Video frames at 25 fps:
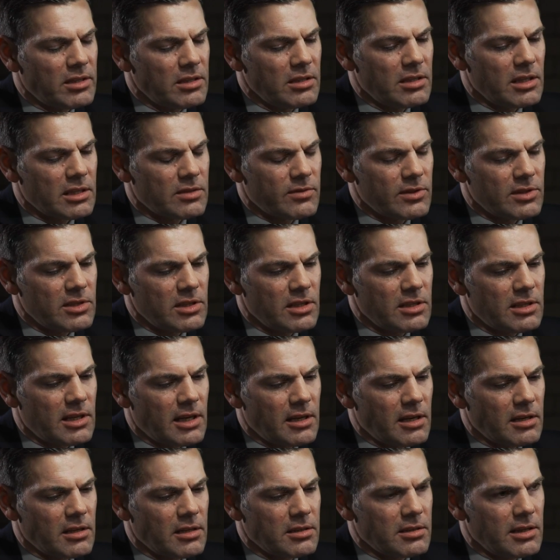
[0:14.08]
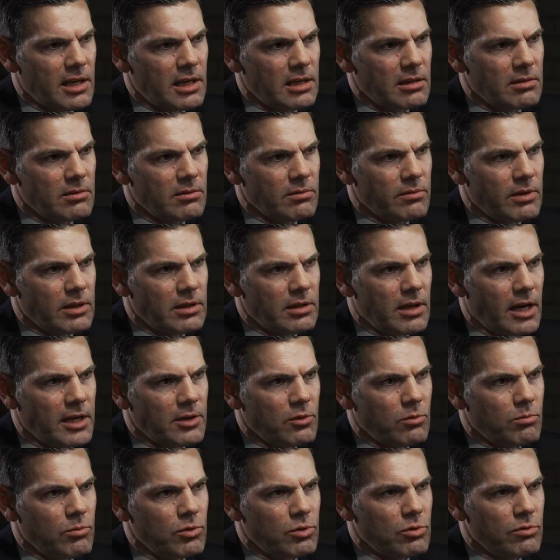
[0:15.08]
sie das, was sie getan hat, getan? Welchen
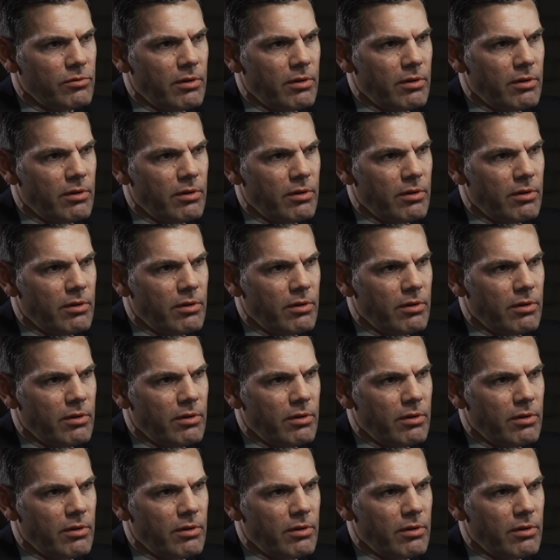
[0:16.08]
Eindruck musst du